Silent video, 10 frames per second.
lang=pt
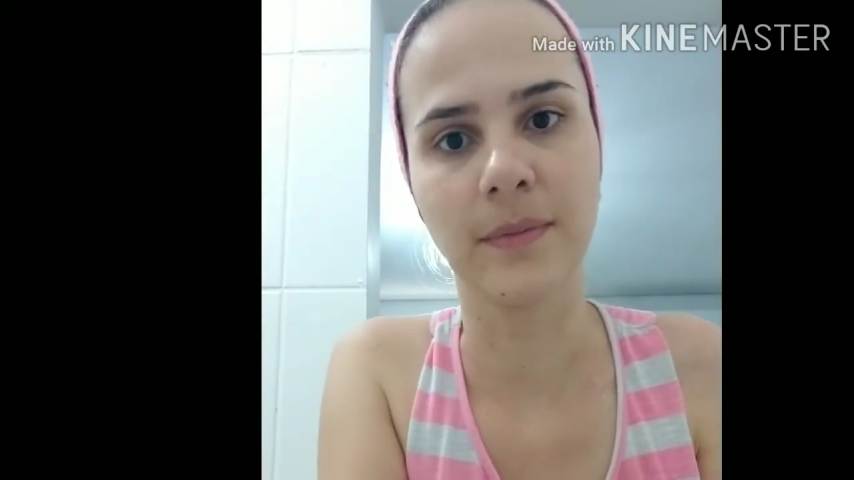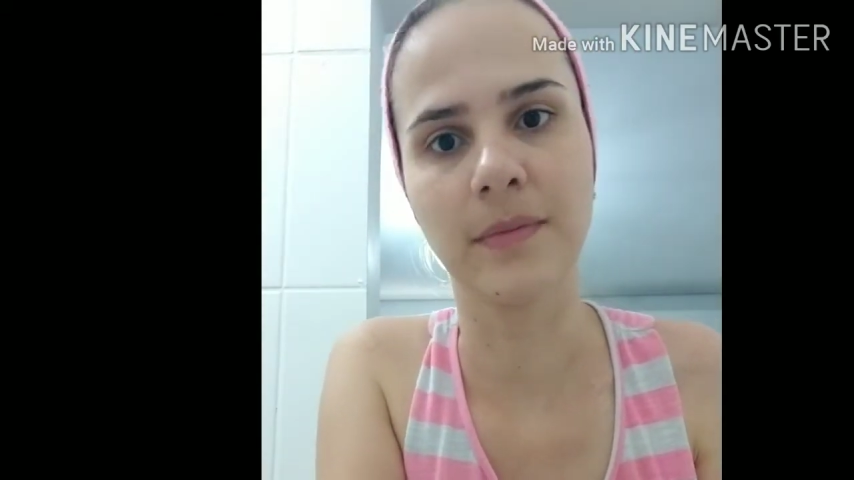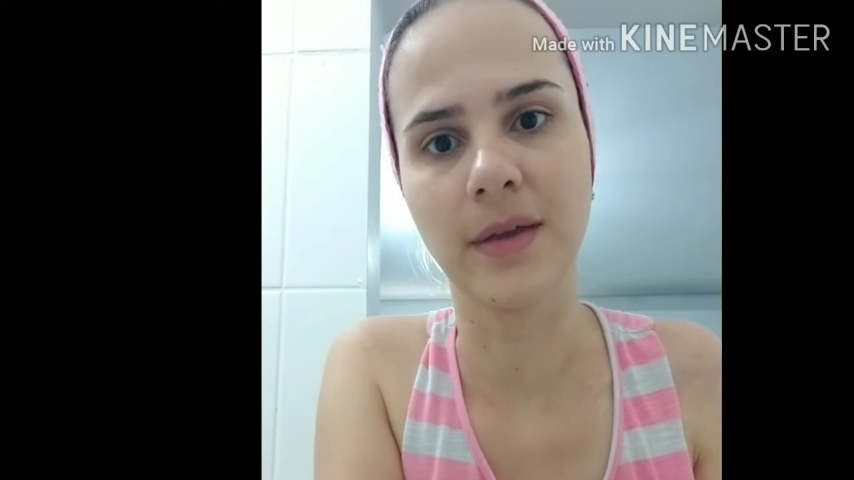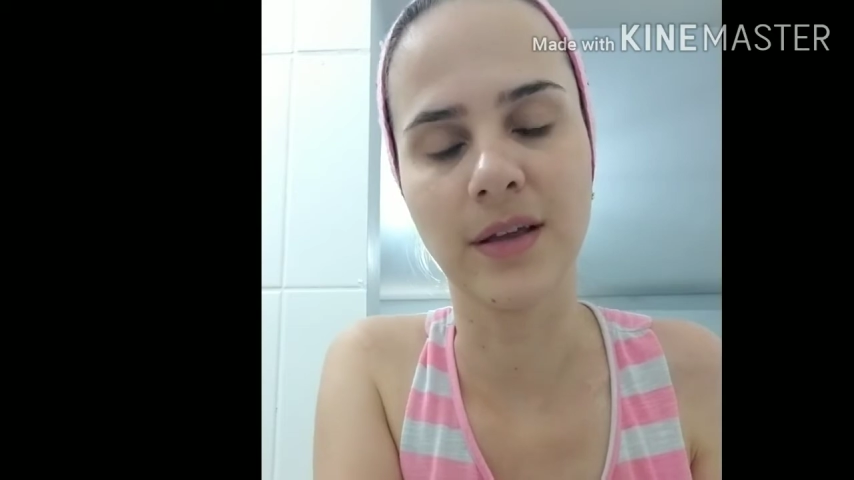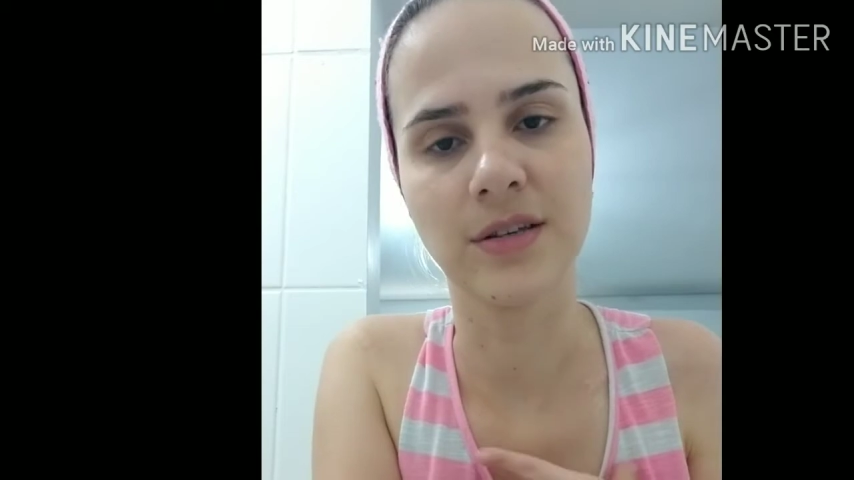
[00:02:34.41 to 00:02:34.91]
Pra
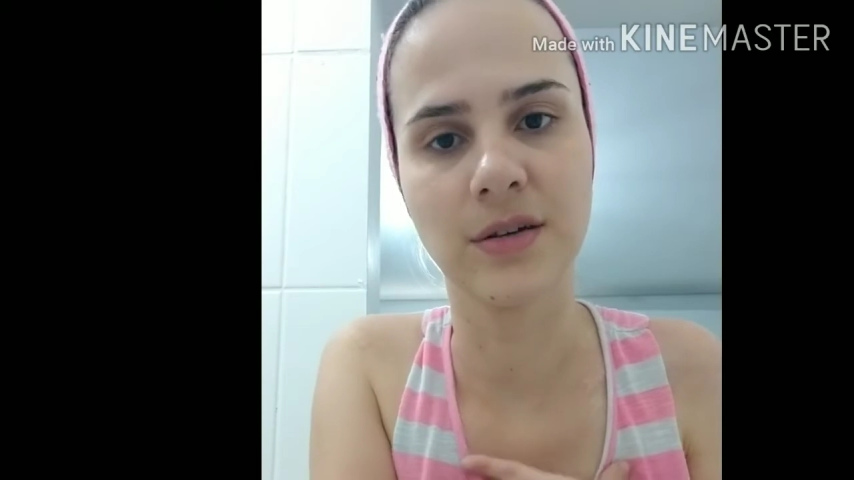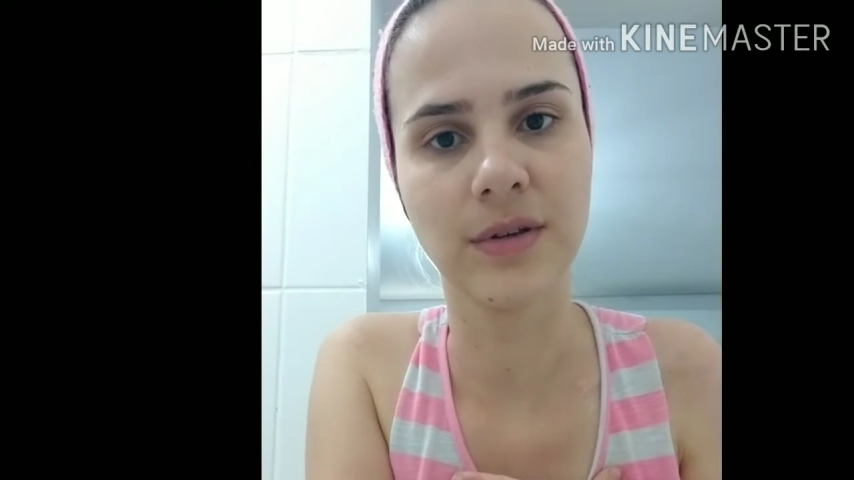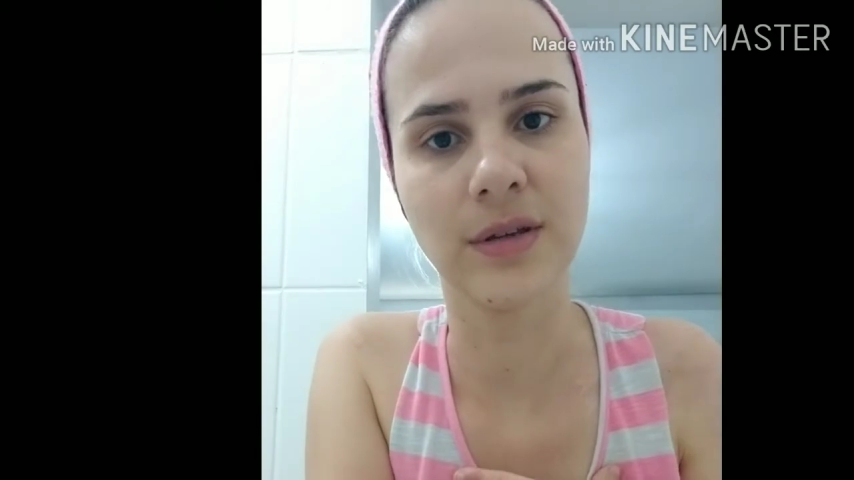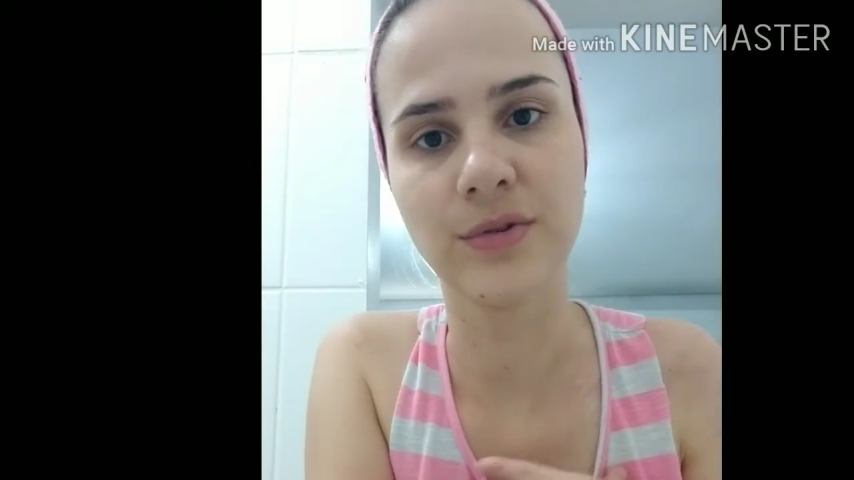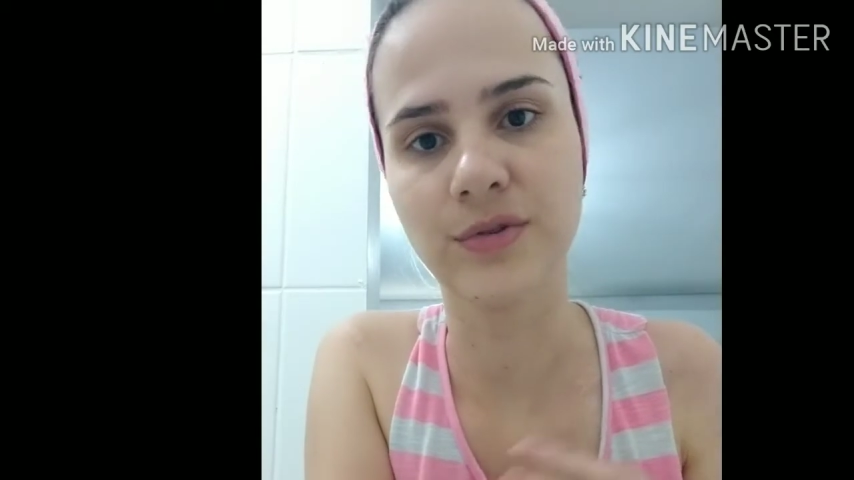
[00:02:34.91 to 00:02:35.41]
minha região
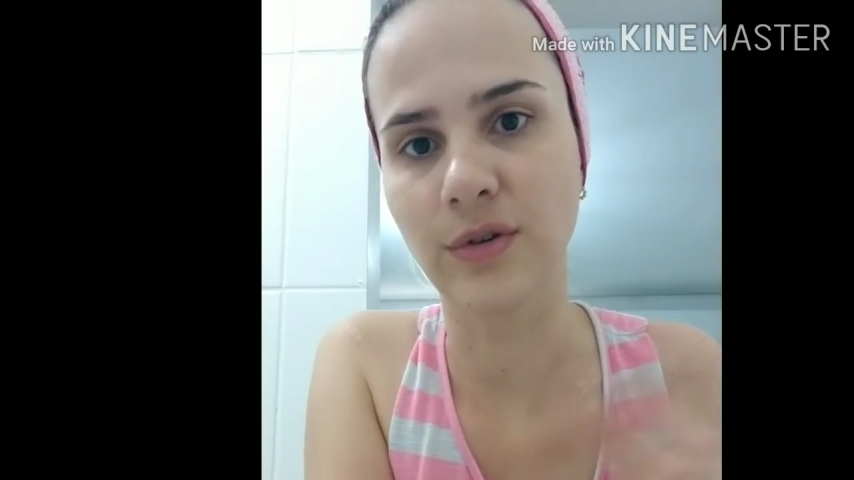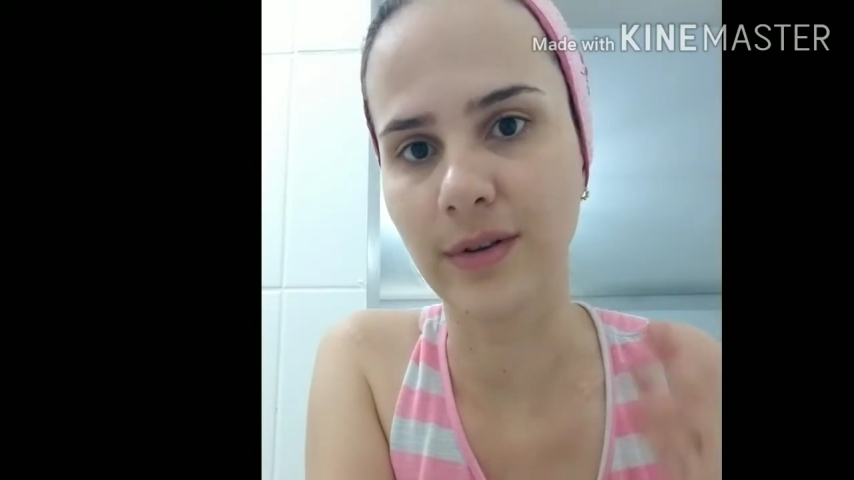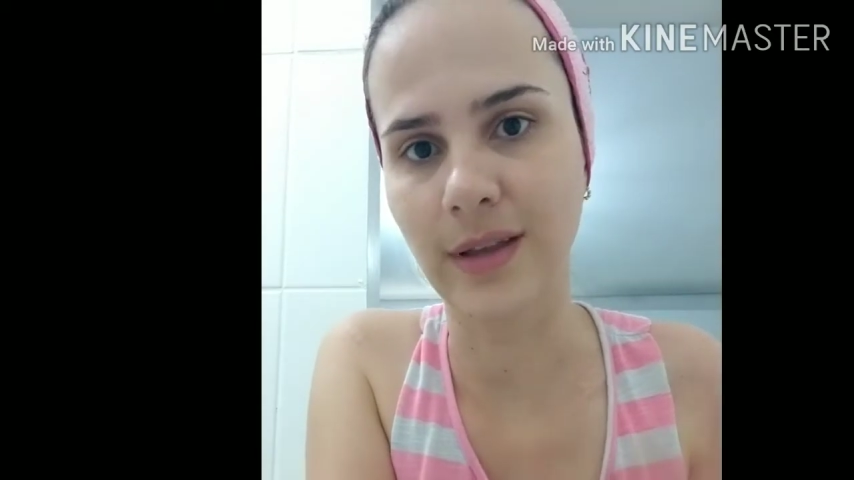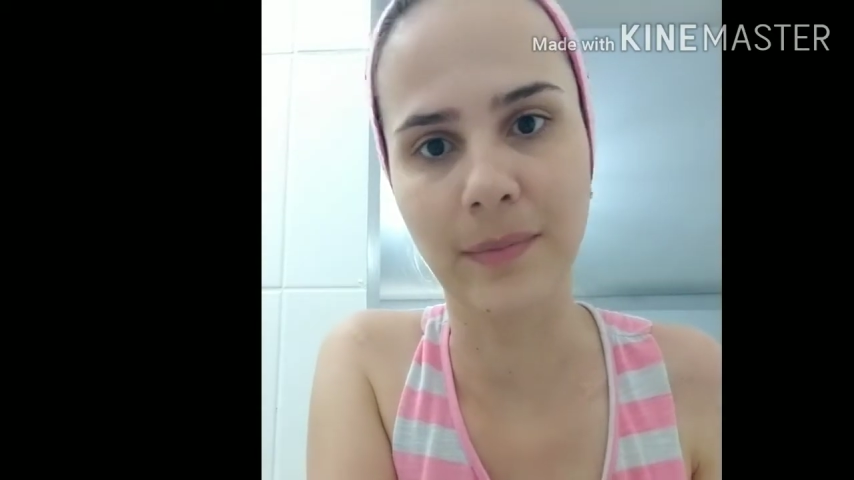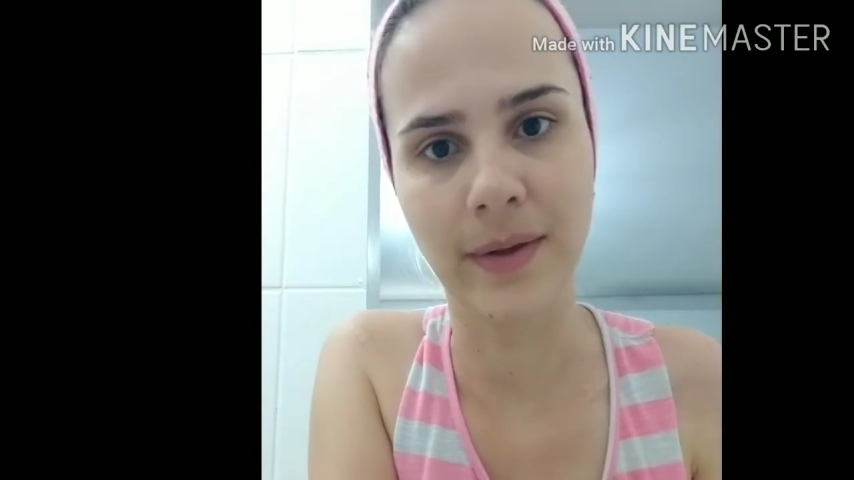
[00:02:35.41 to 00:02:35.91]
aqui o
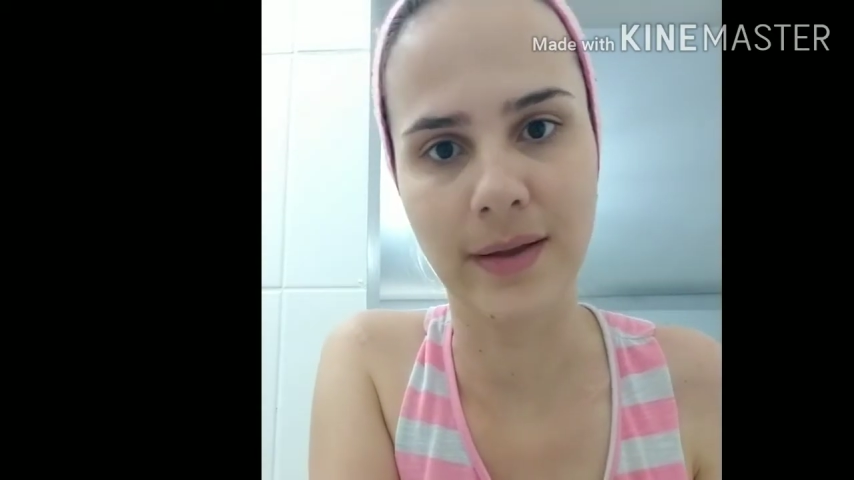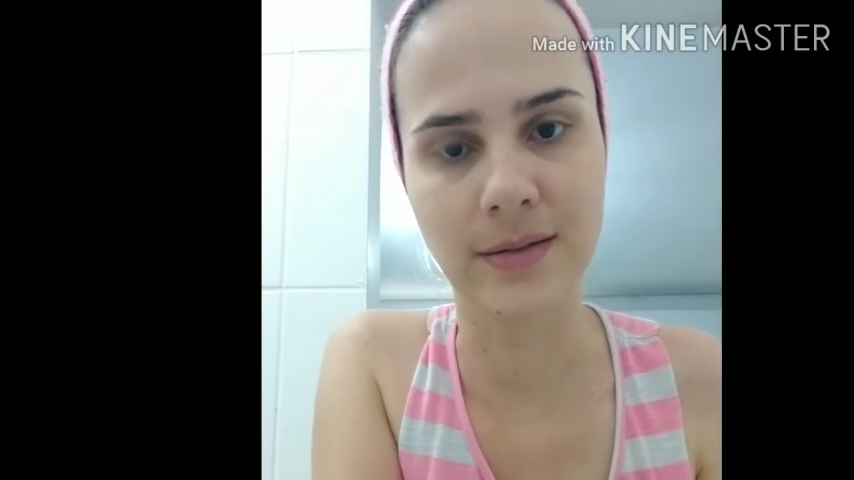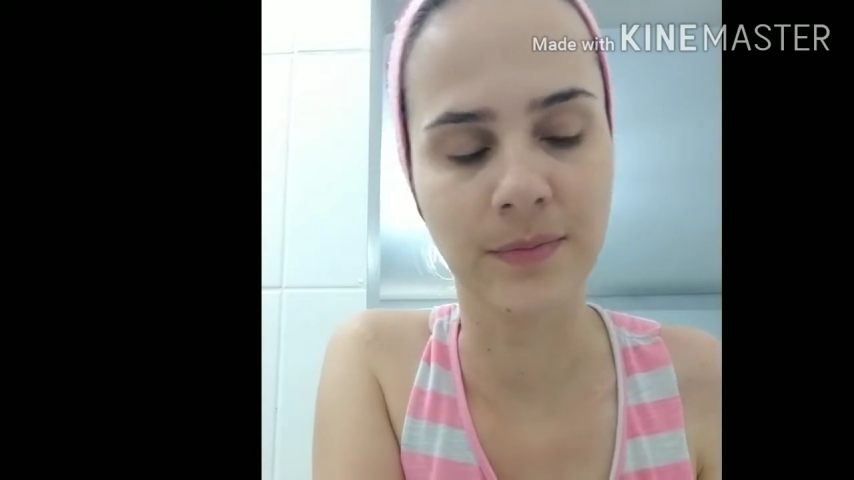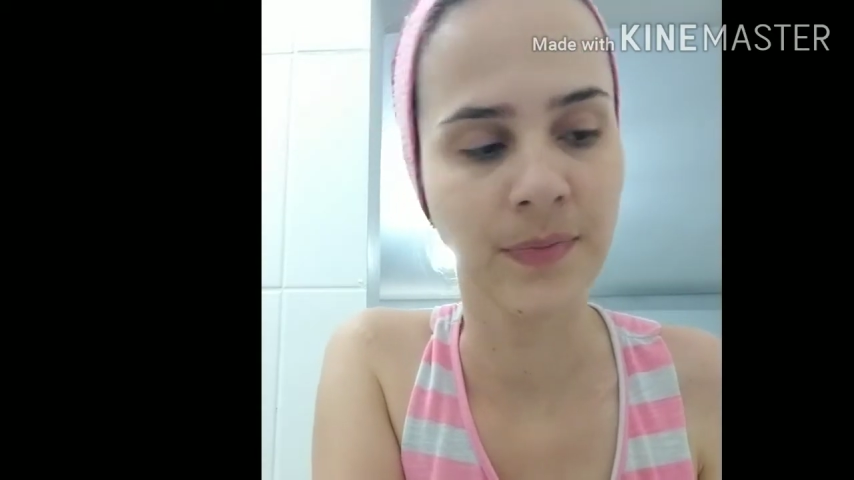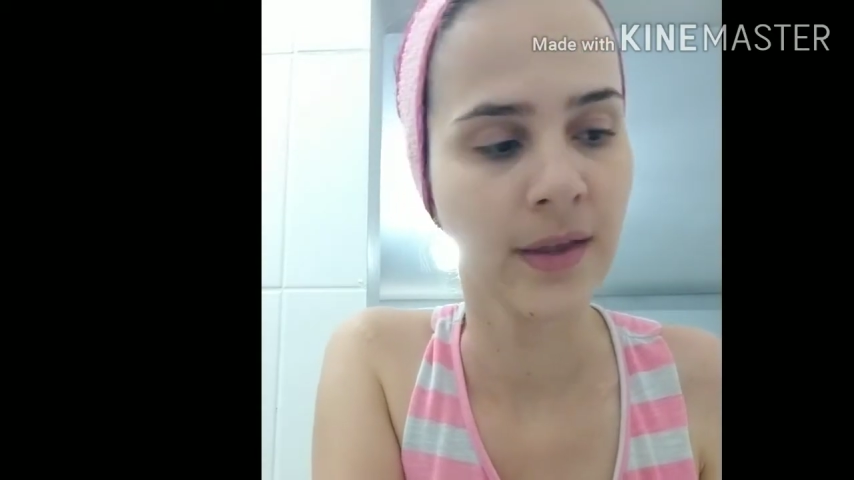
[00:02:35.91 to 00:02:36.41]
estoque tá
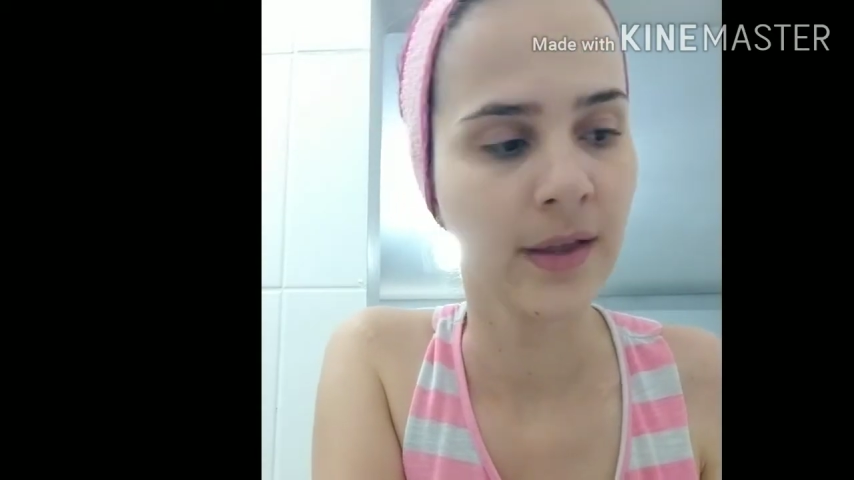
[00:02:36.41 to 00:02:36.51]
péssimo.